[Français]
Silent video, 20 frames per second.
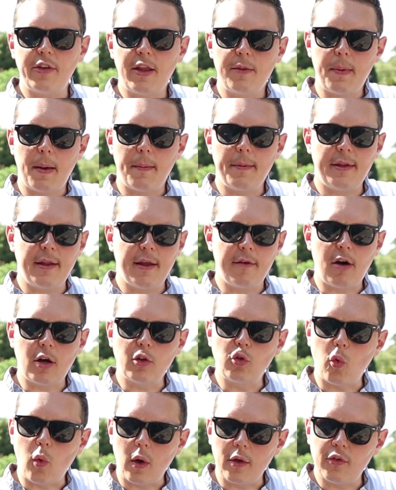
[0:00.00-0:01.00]
ça te permettait
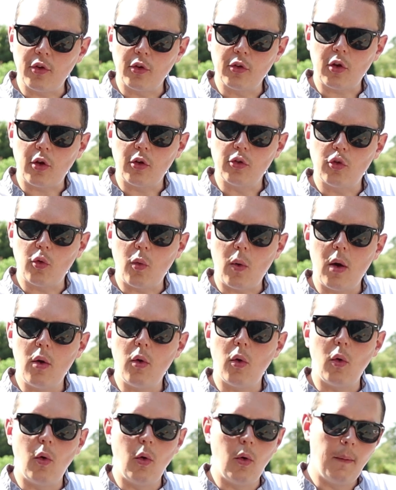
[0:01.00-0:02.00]
d'avoir 333
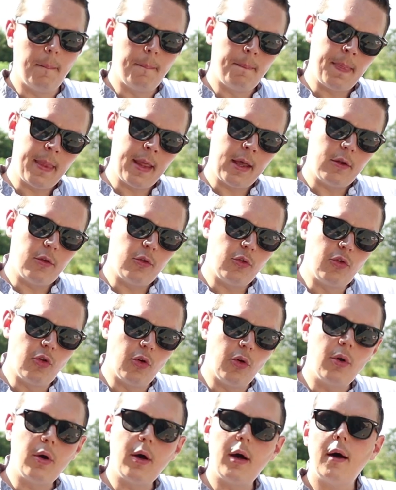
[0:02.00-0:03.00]
euros
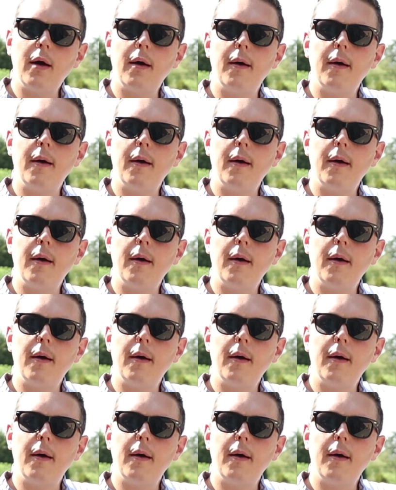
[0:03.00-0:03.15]
de